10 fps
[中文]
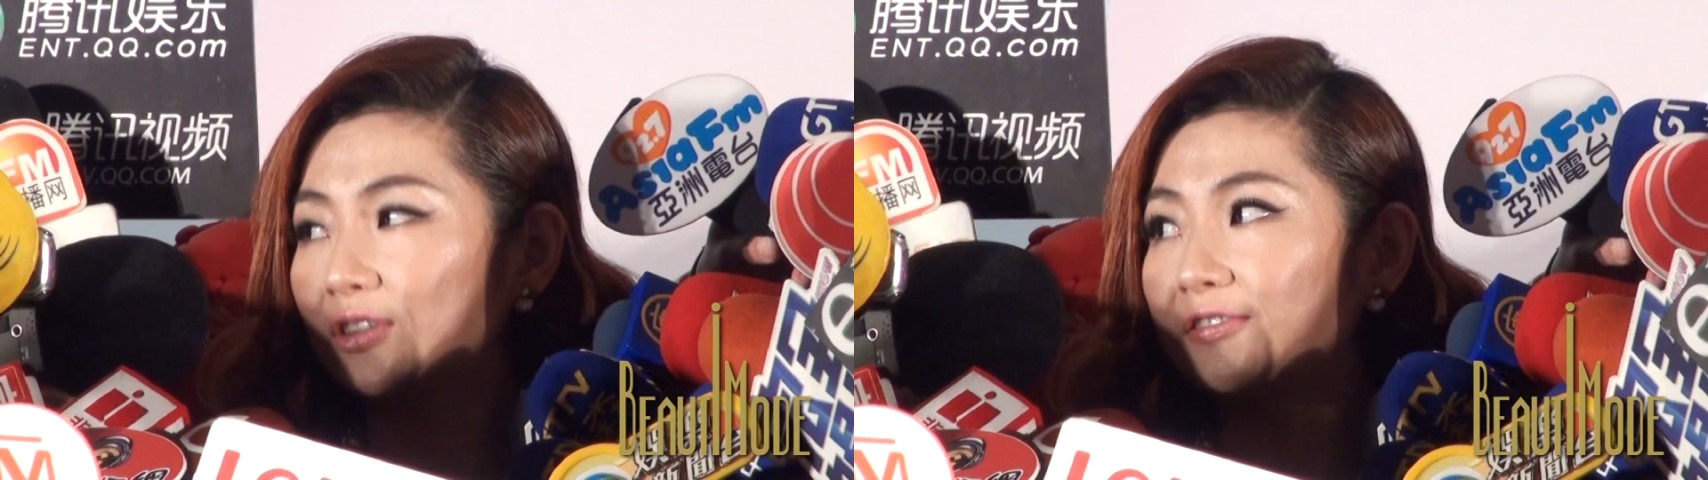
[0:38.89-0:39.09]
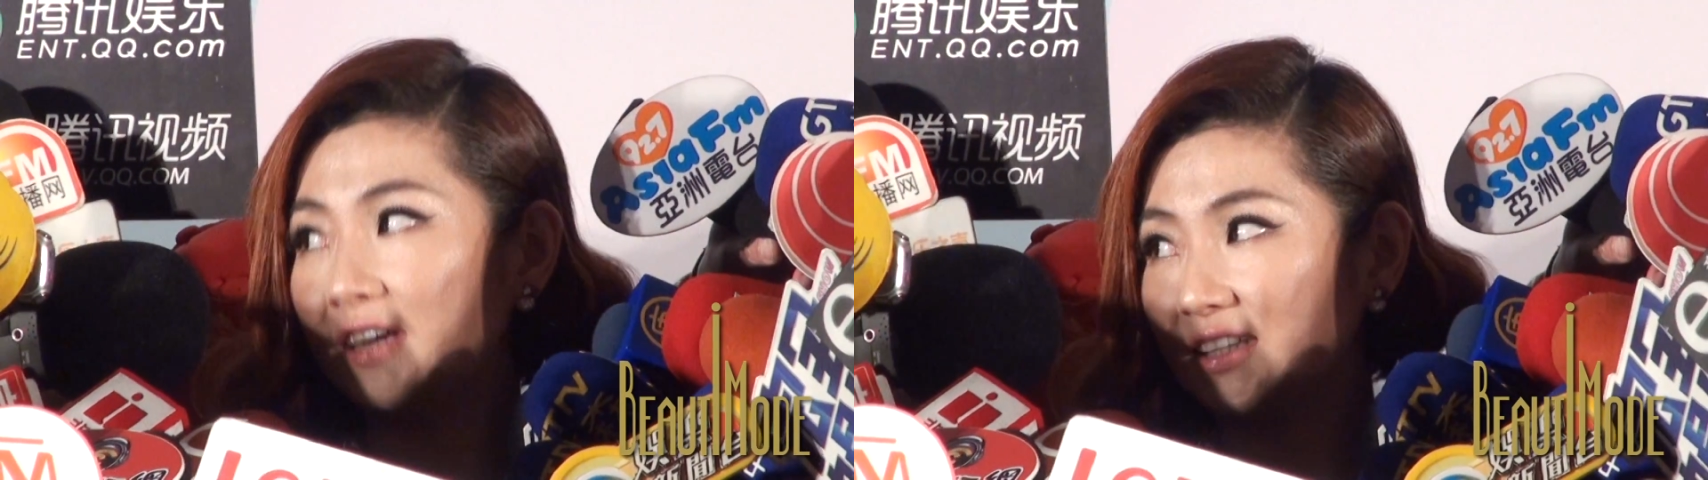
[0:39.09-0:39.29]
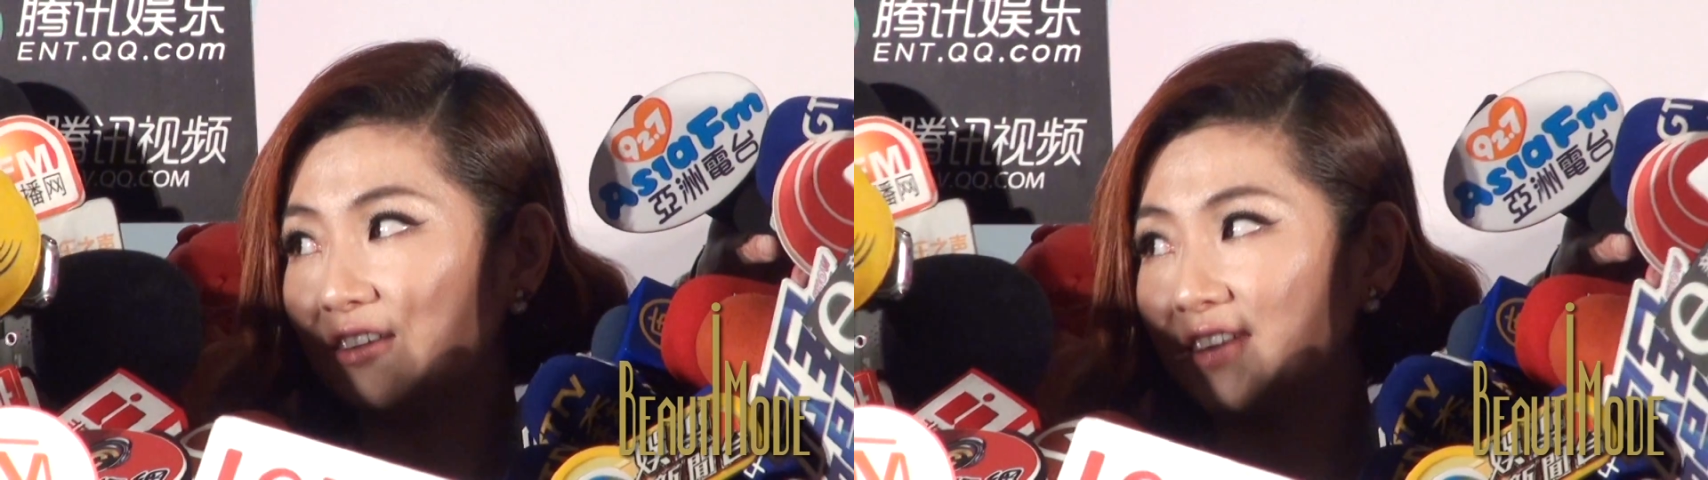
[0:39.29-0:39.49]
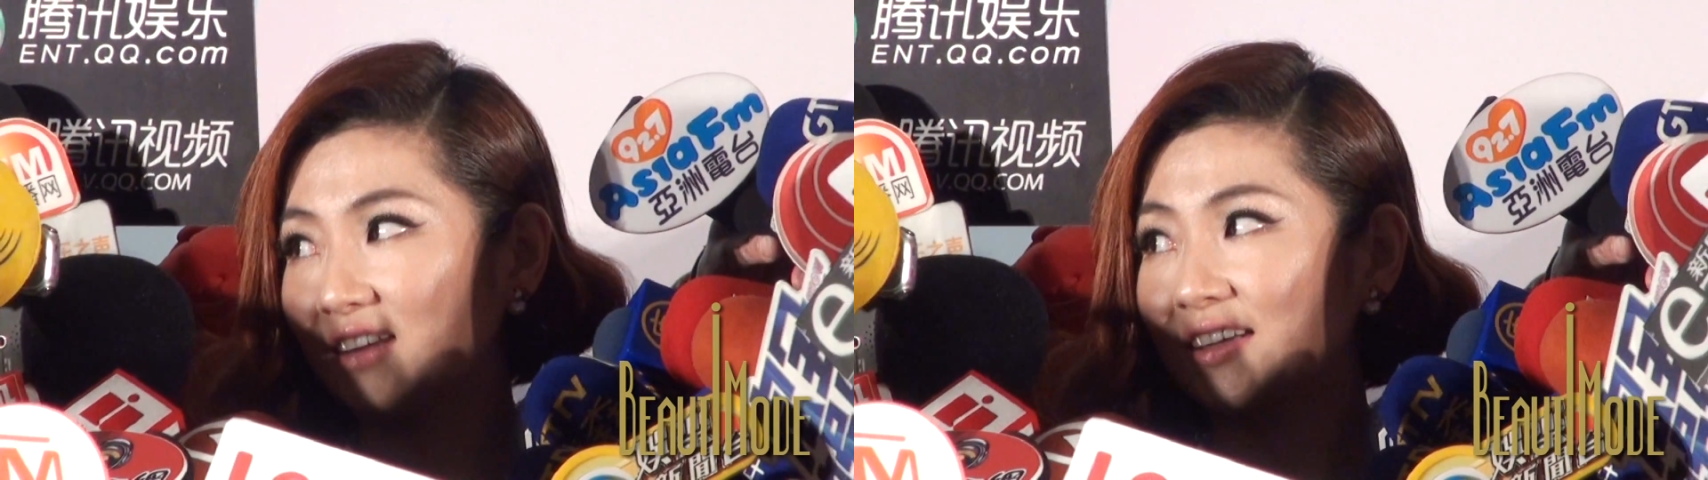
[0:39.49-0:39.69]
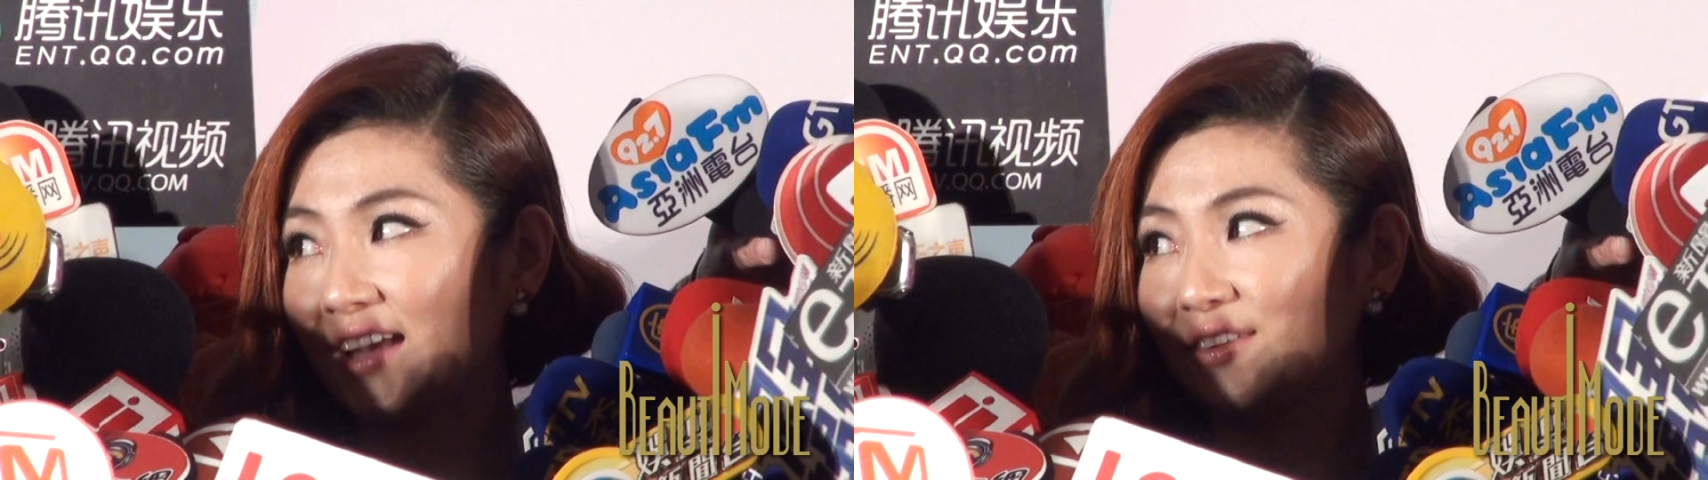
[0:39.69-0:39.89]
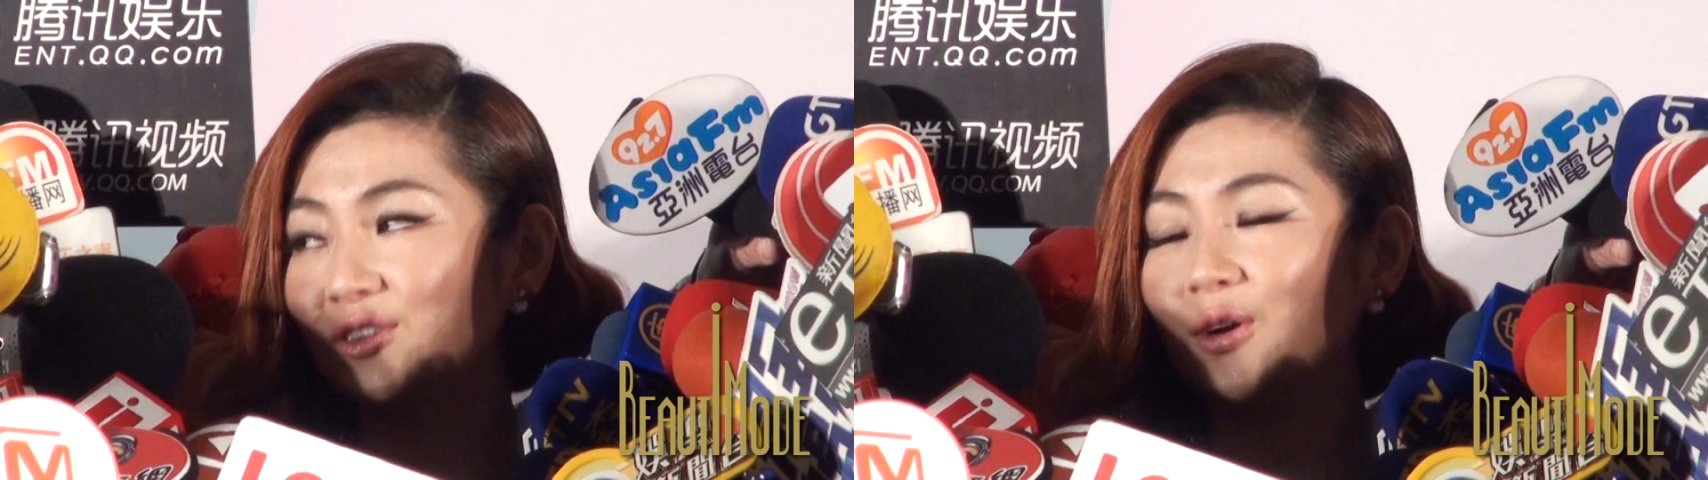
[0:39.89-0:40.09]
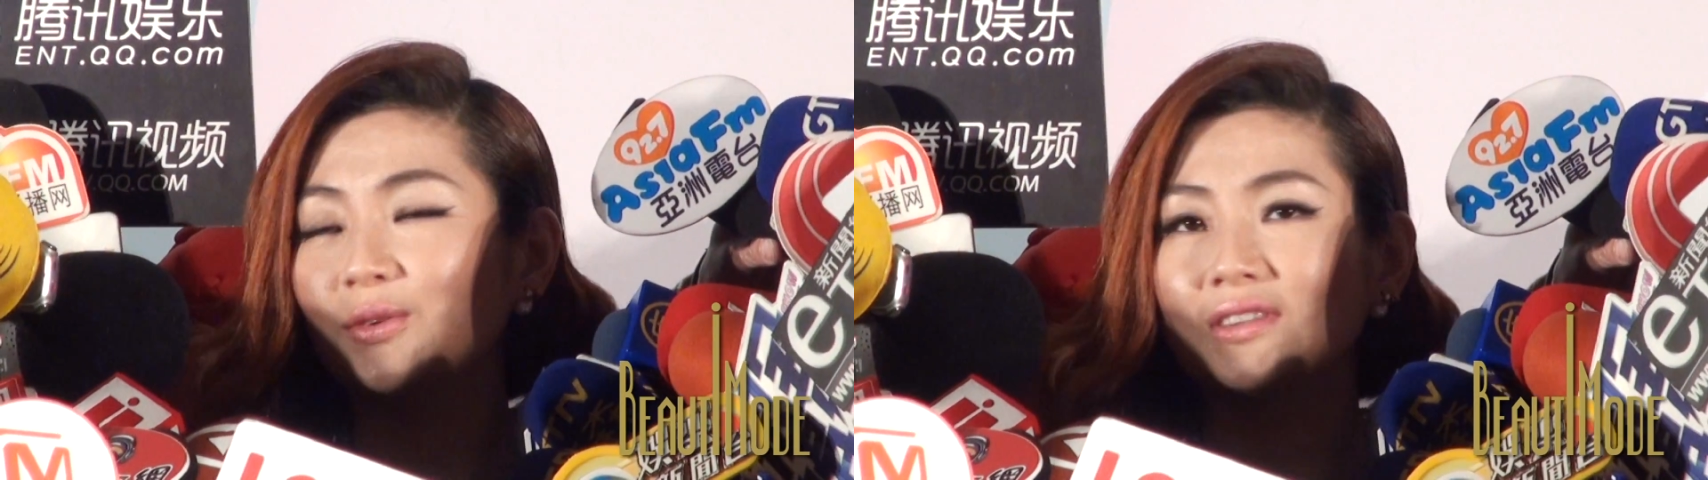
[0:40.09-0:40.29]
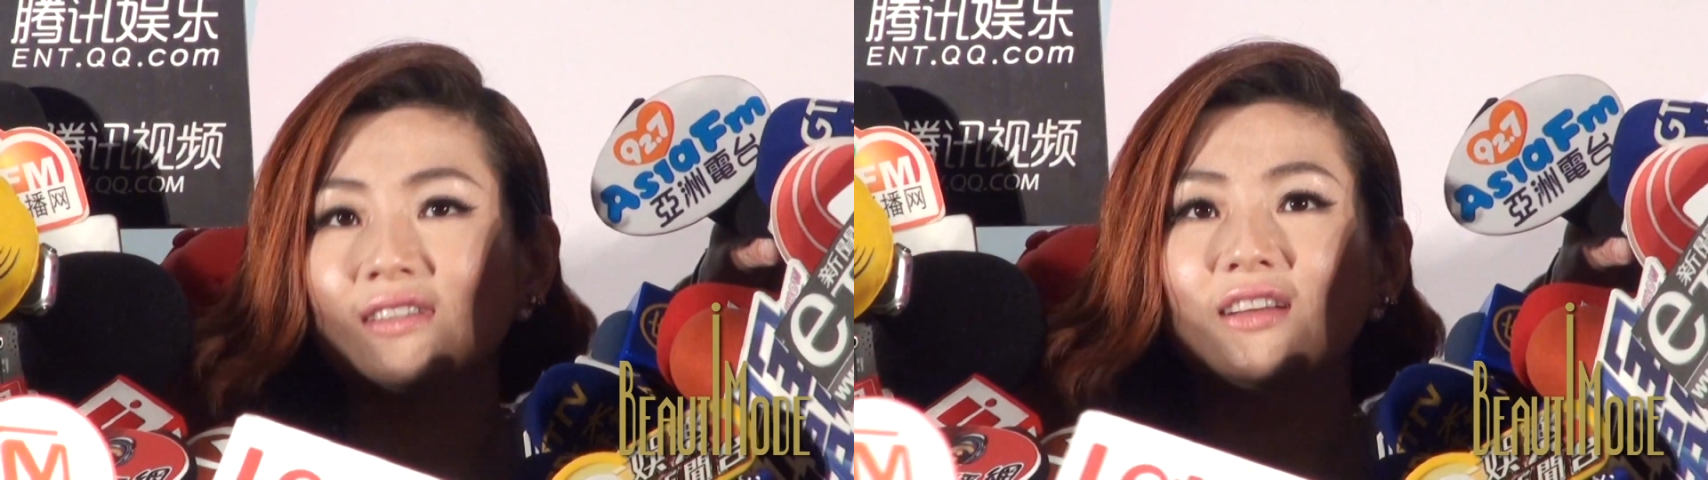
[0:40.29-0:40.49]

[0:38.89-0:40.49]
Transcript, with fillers: 是非常非常的感动的。